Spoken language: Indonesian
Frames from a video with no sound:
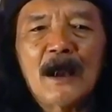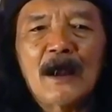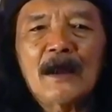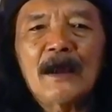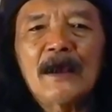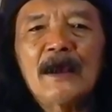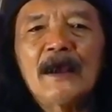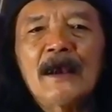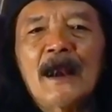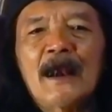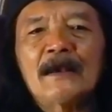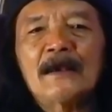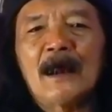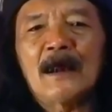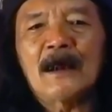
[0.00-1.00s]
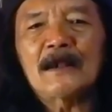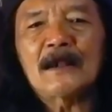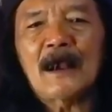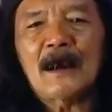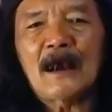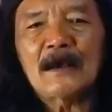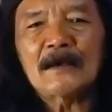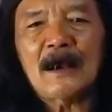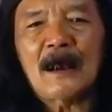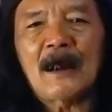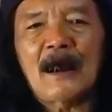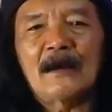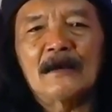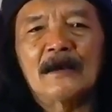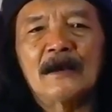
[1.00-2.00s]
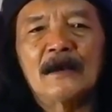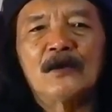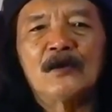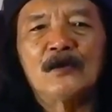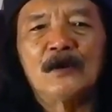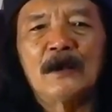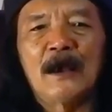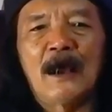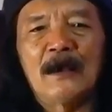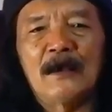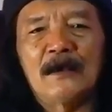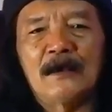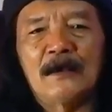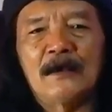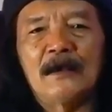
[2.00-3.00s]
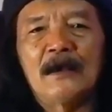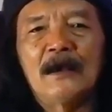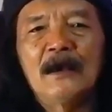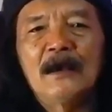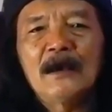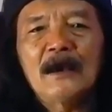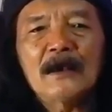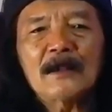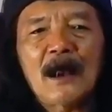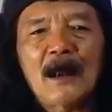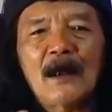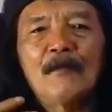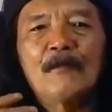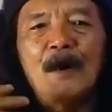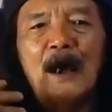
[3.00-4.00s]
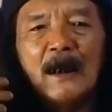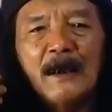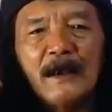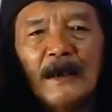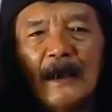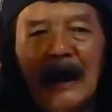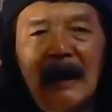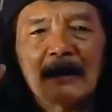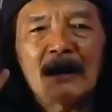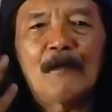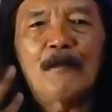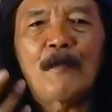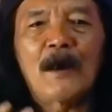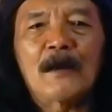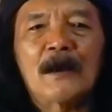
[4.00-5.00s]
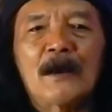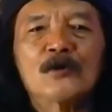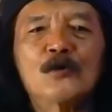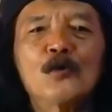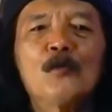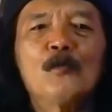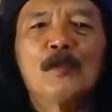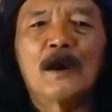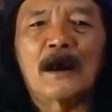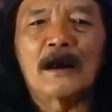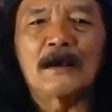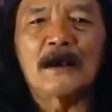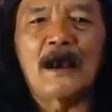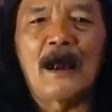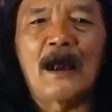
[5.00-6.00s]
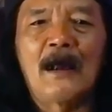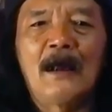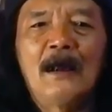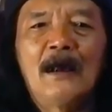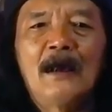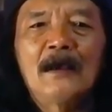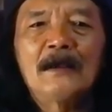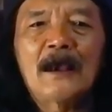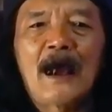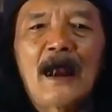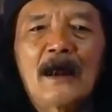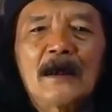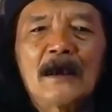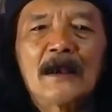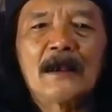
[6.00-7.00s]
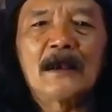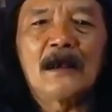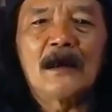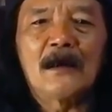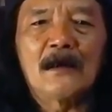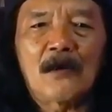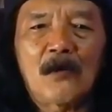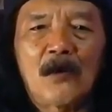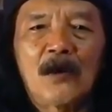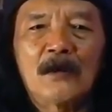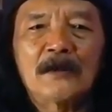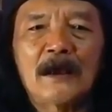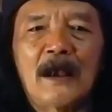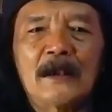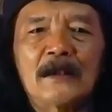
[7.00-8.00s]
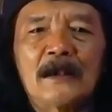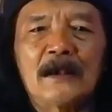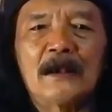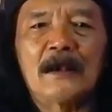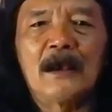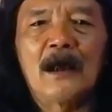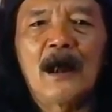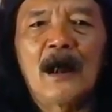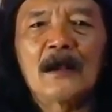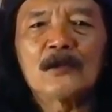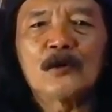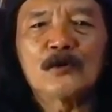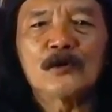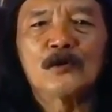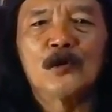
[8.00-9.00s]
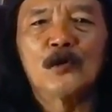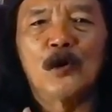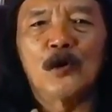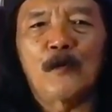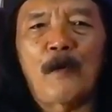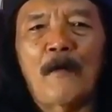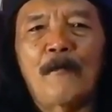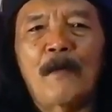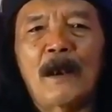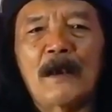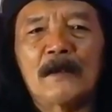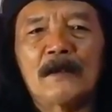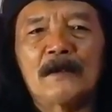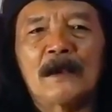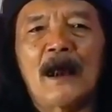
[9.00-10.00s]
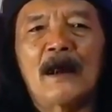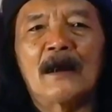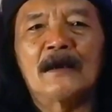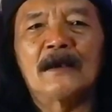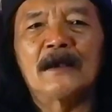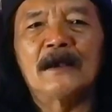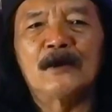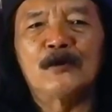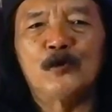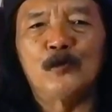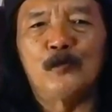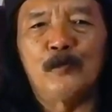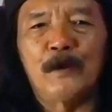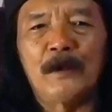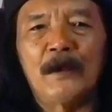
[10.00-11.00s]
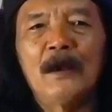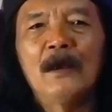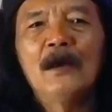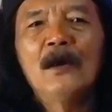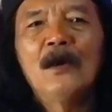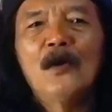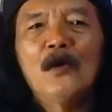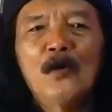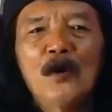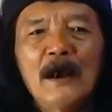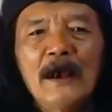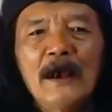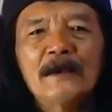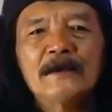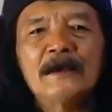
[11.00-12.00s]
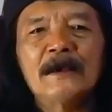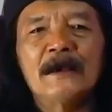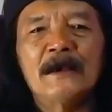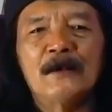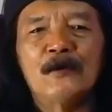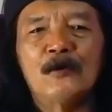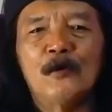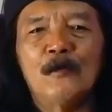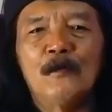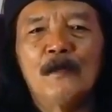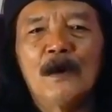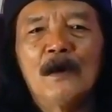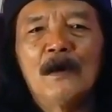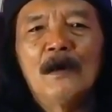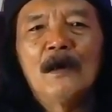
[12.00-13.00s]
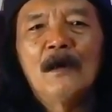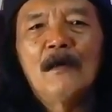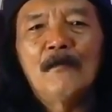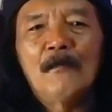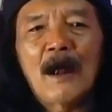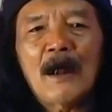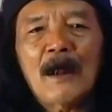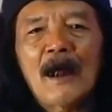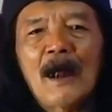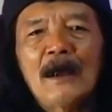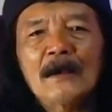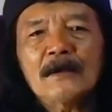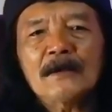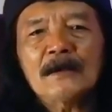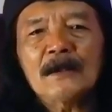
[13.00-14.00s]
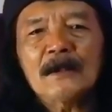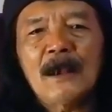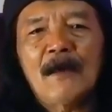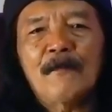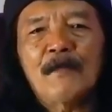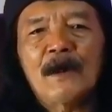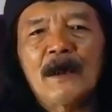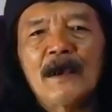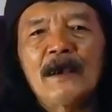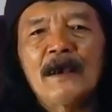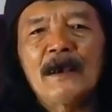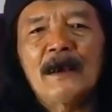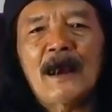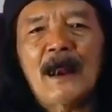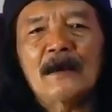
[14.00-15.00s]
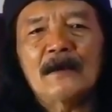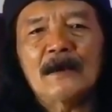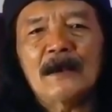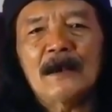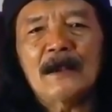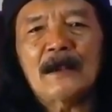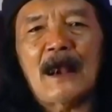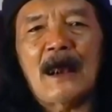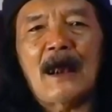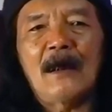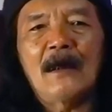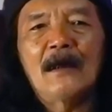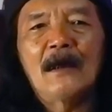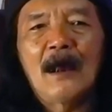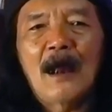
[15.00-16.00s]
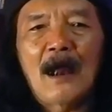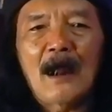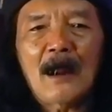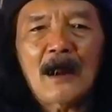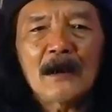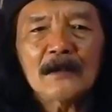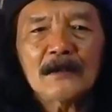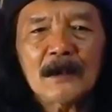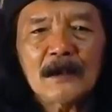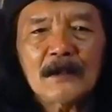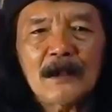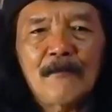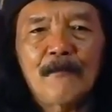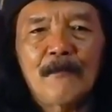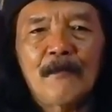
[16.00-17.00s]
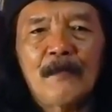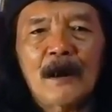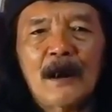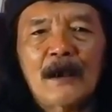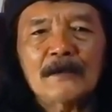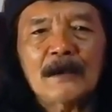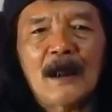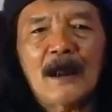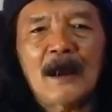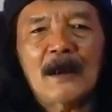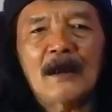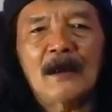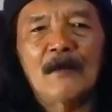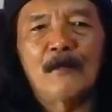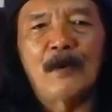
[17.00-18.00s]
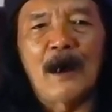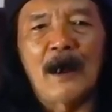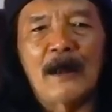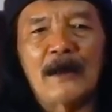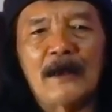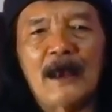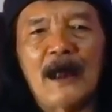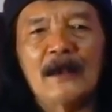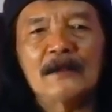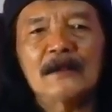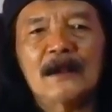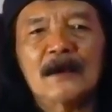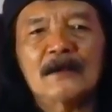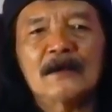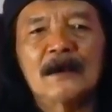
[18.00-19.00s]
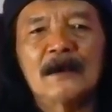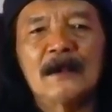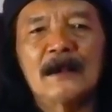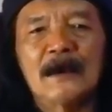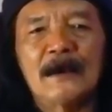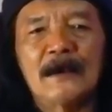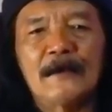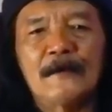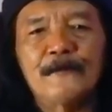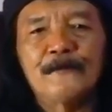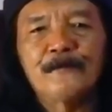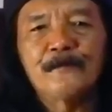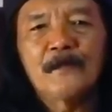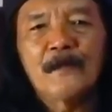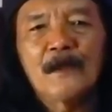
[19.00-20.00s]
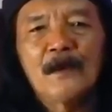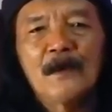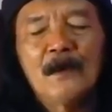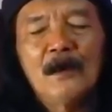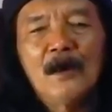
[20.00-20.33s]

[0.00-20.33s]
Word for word: Jika keinginan yang kita rasakan di dunia ini kita kembalikan kepada sumbernya, yakni roh jati atau sedulur papat yang dihidupi, oleh si hidup, maka setiap keinginan kita akan tetap merasakan kebahagiaan tersendiri.